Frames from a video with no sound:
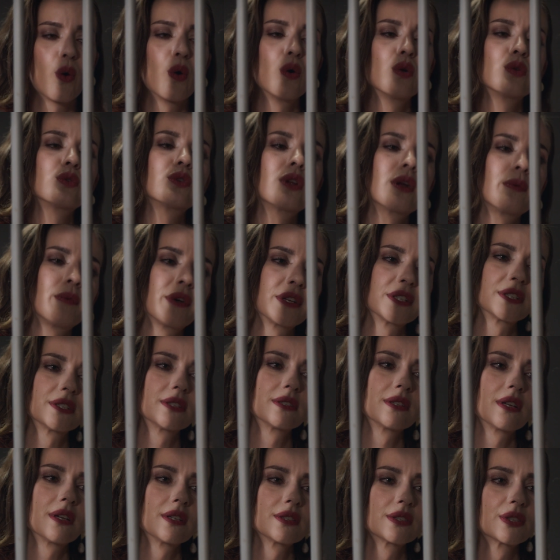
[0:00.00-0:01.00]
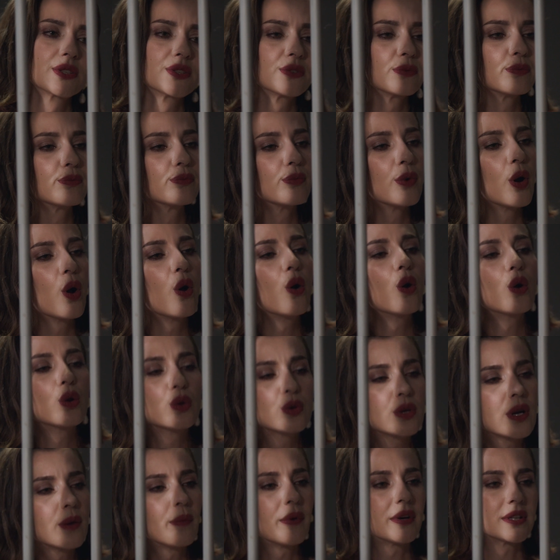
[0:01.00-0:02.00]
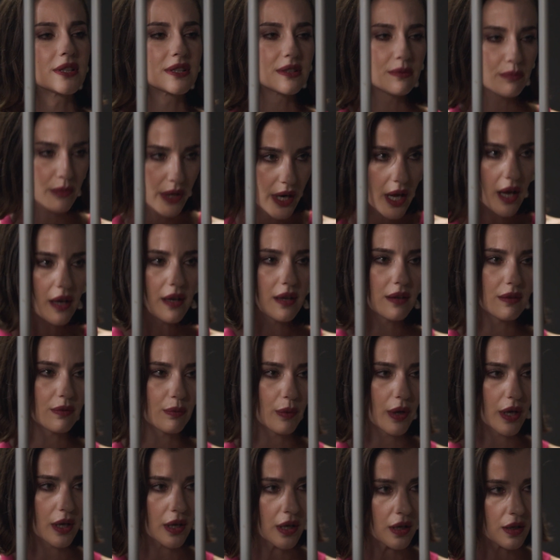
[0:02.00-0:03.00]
Öldüremezsin Nazlıcığım. Öldüremezsin merak etme.